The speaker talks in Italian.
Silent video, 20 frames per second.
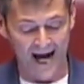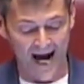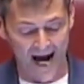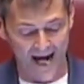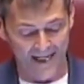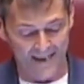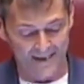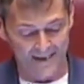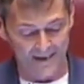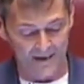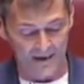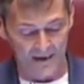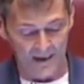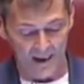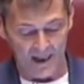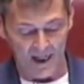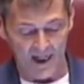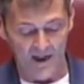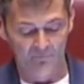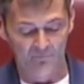anzi
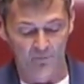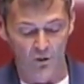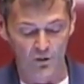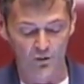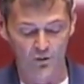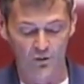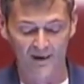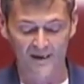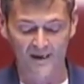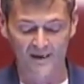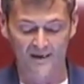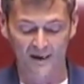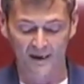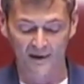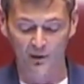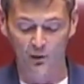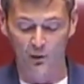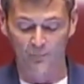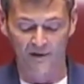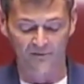è il vostro
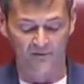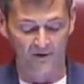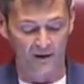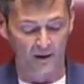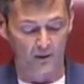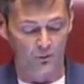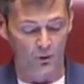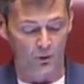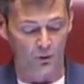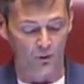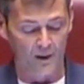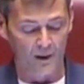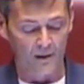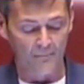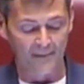anestetico preferito